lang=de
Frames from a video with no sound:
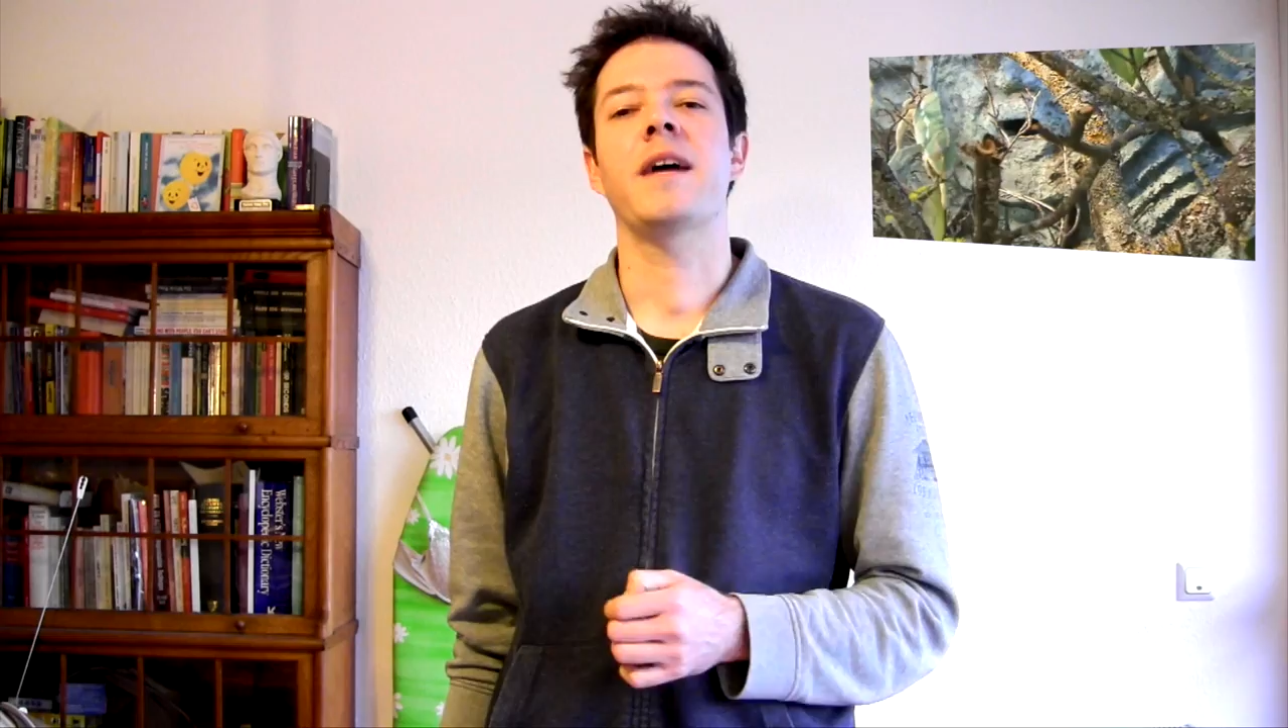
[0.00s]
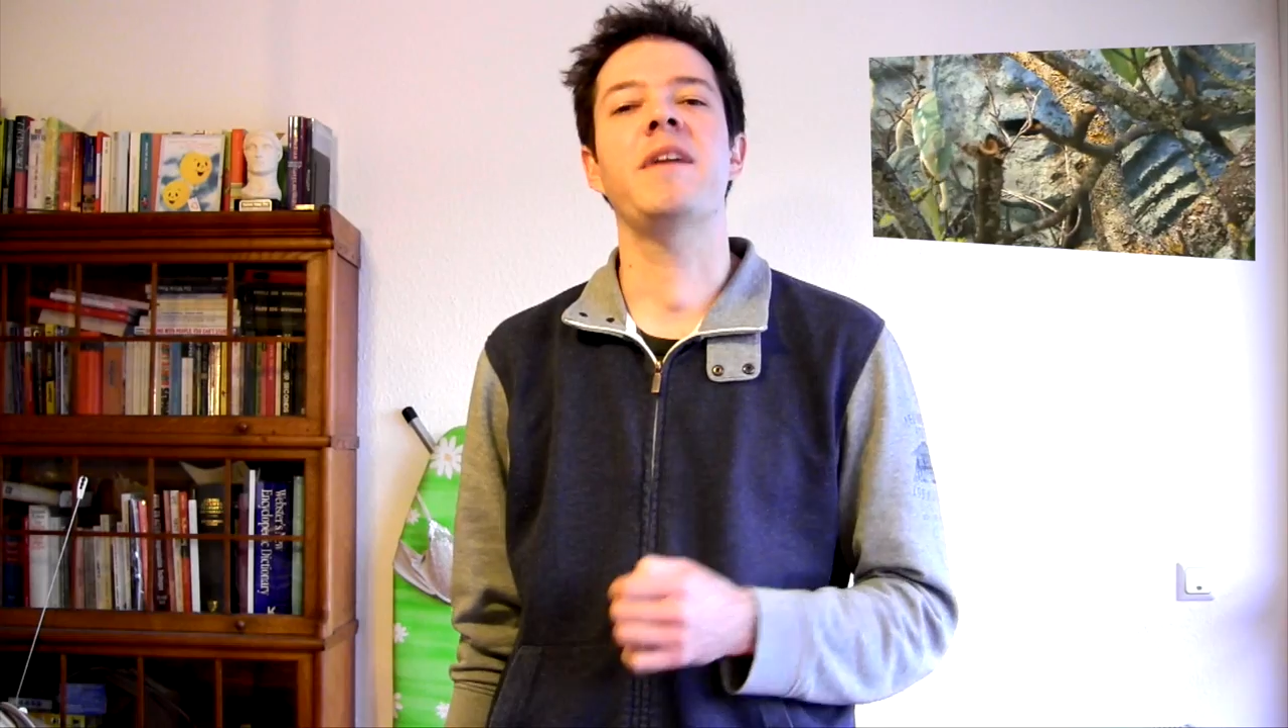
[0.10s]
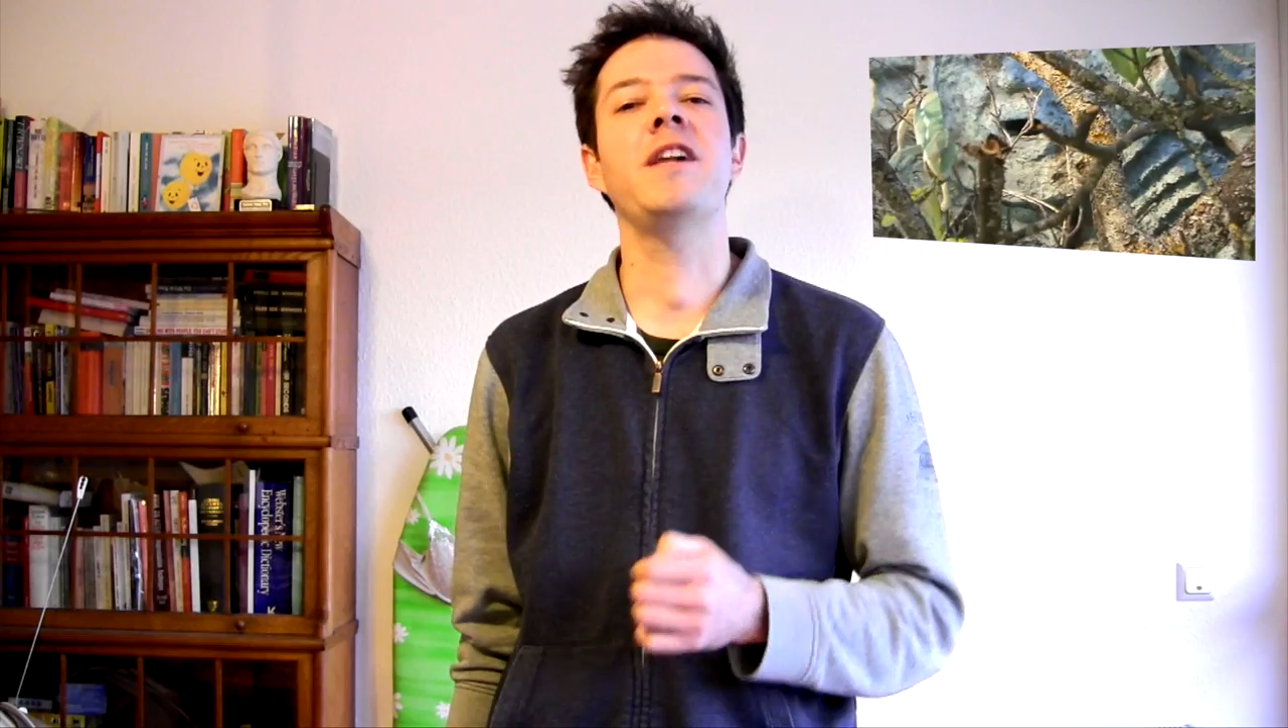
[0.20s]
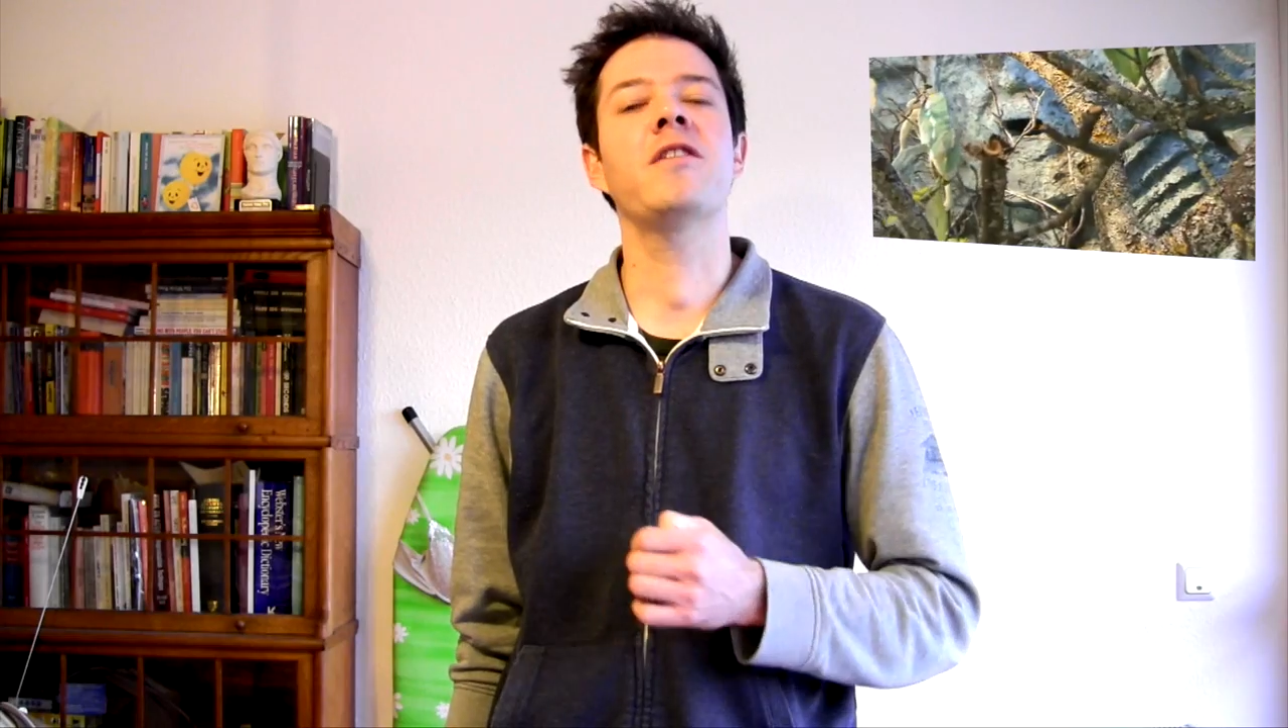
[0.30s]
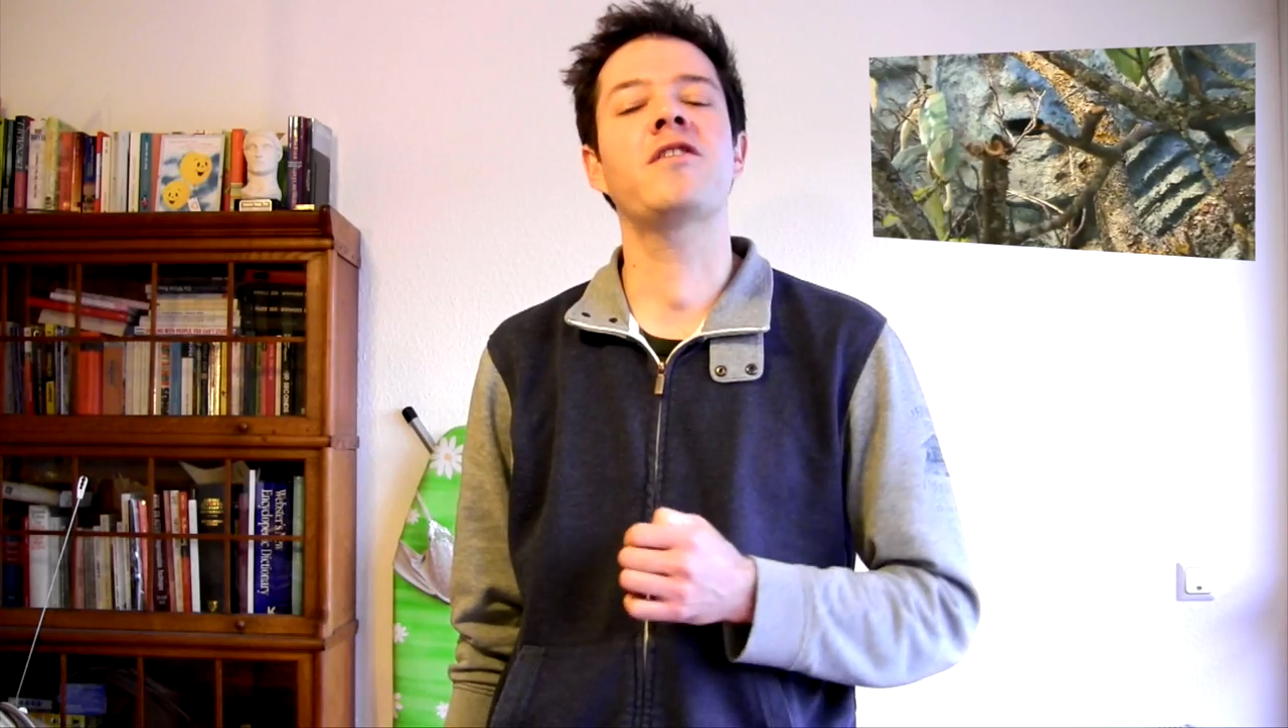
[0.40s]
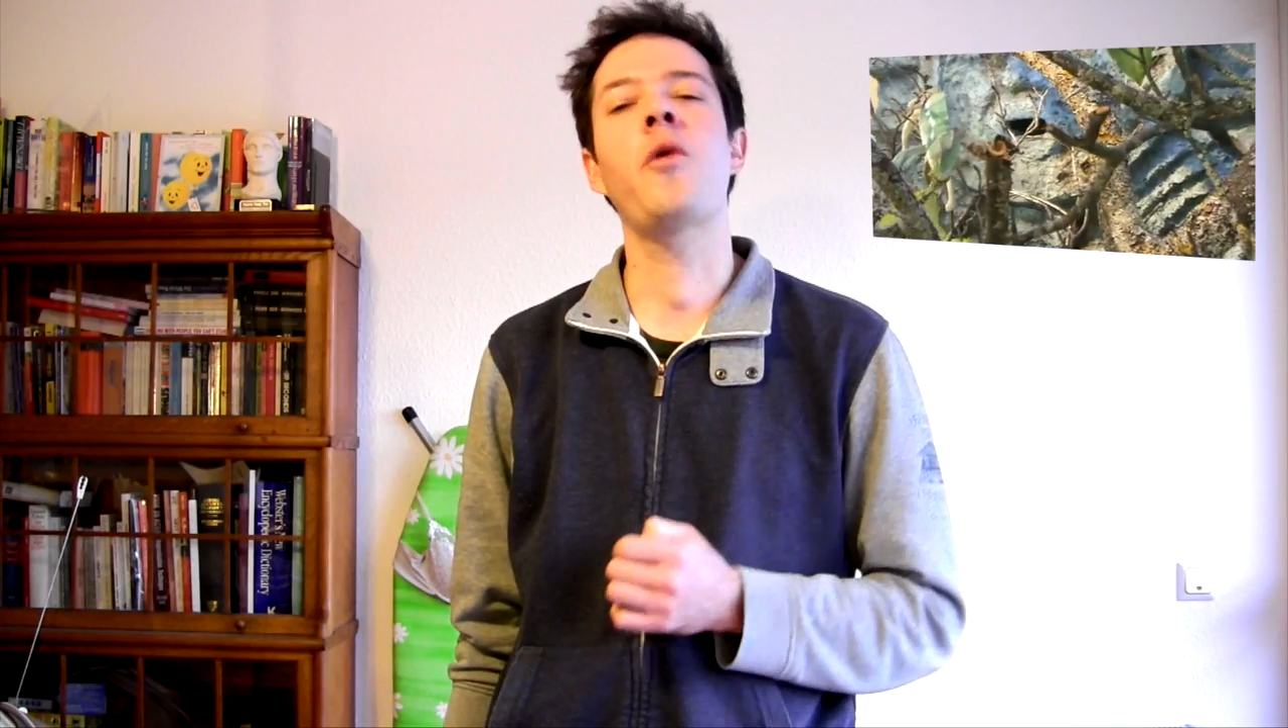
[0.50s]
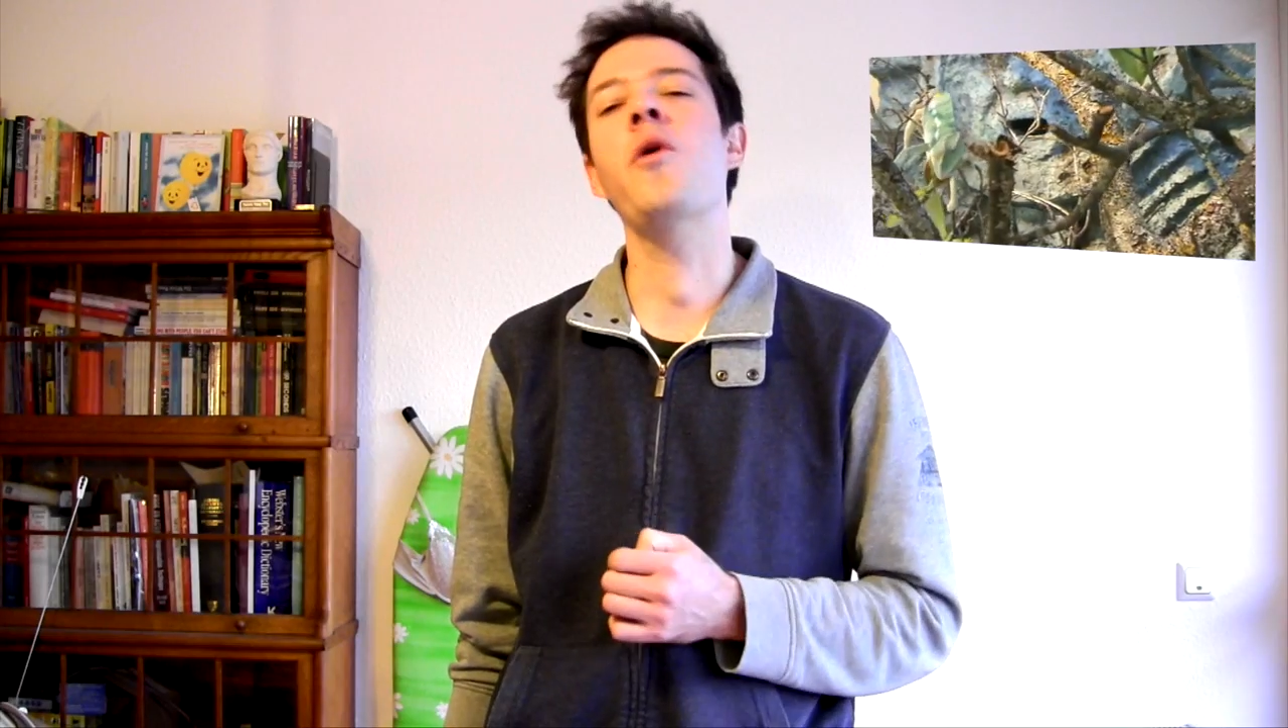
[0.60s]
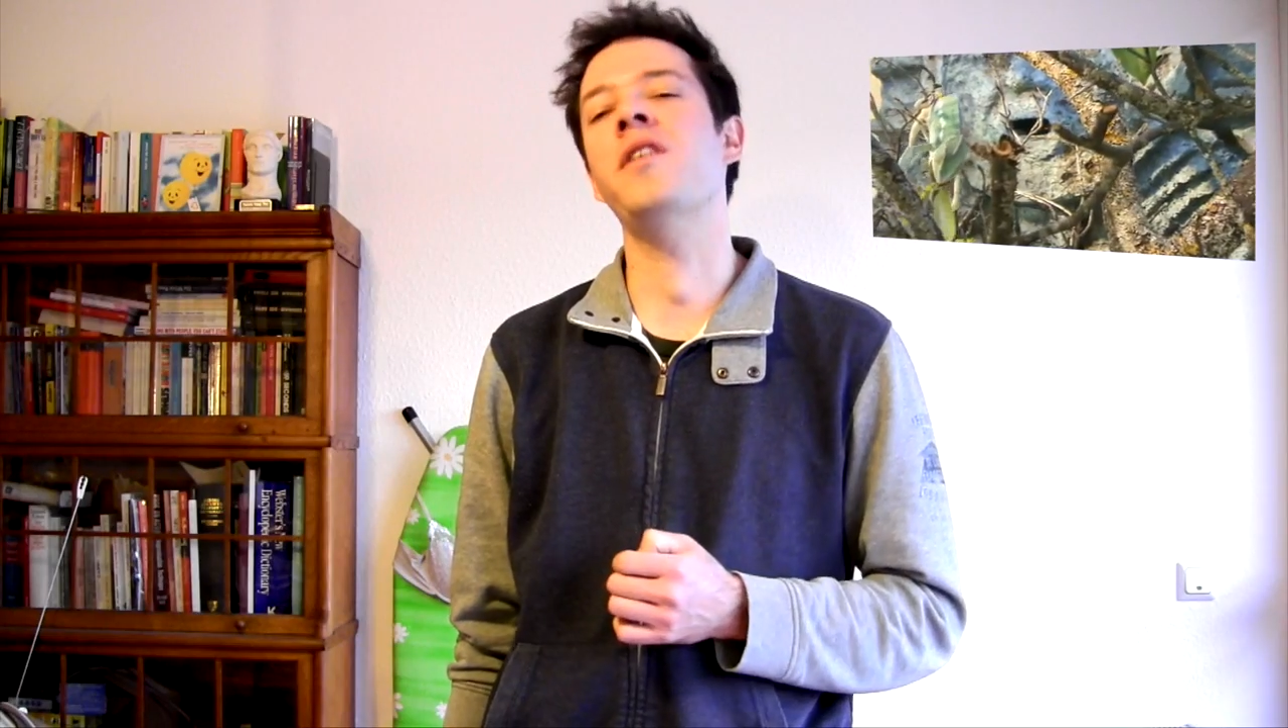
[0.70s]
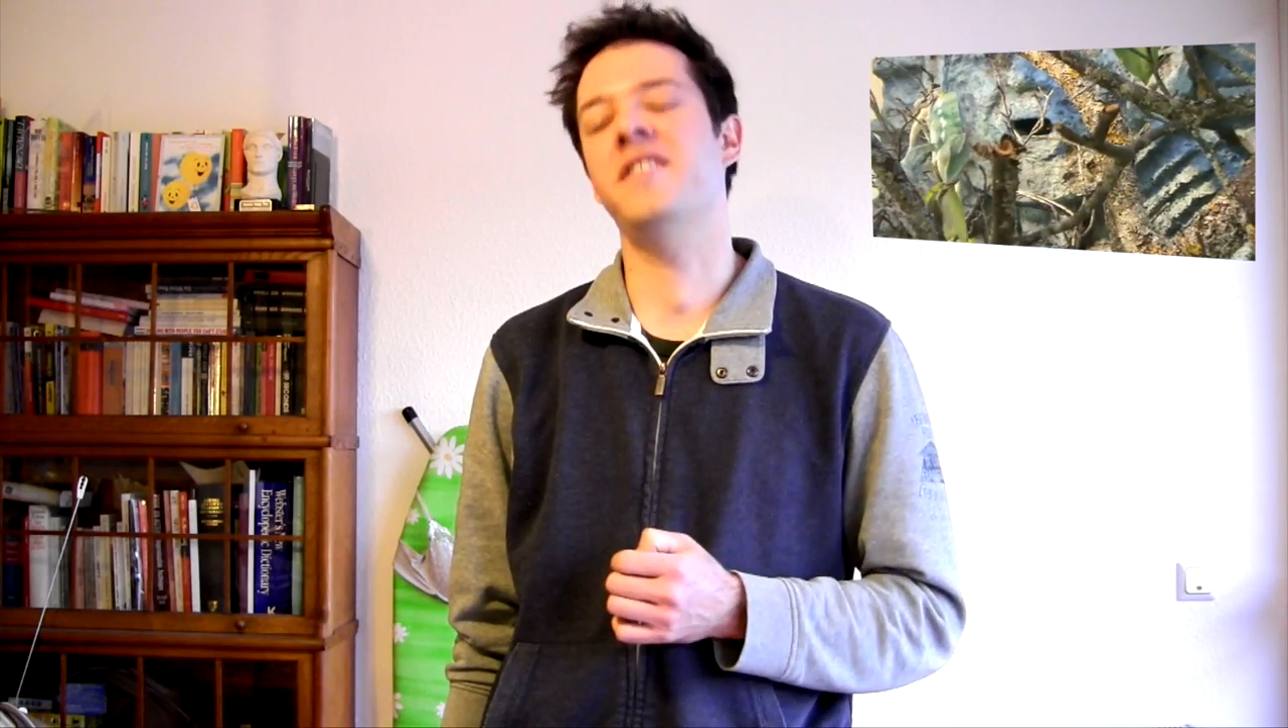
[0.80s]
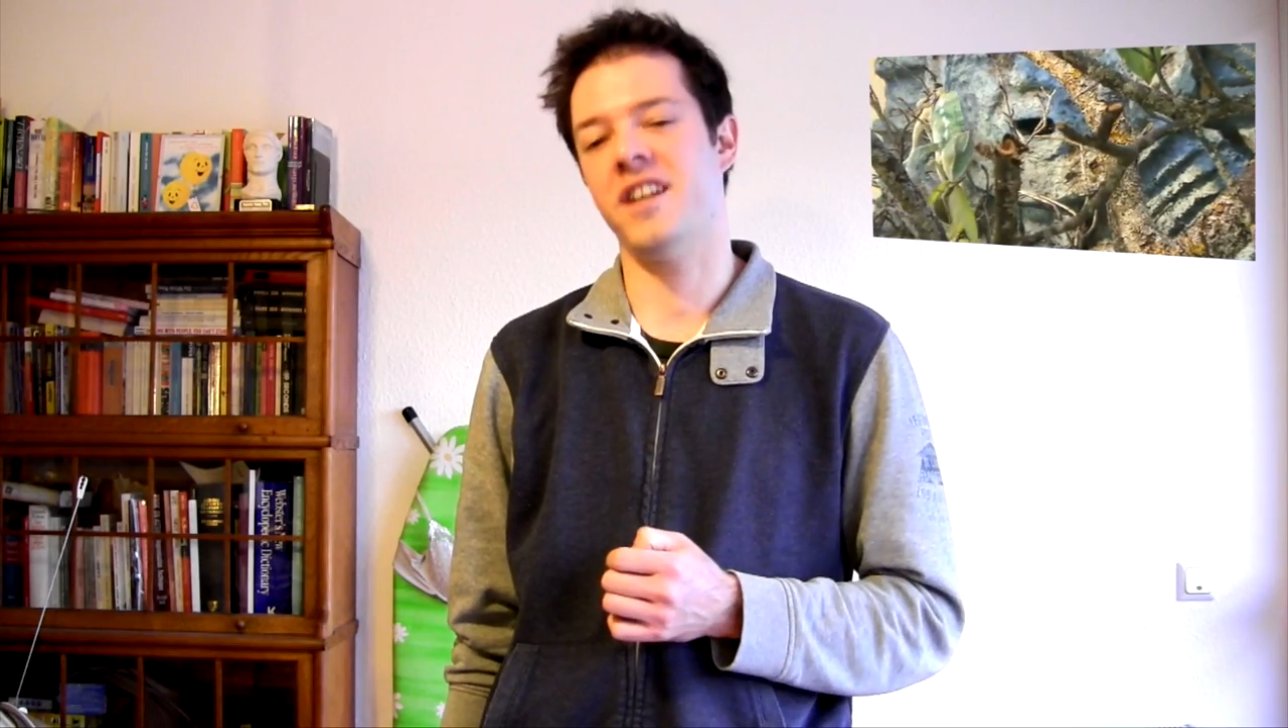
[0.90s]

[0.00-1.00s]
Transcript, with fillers: Chamäleons hören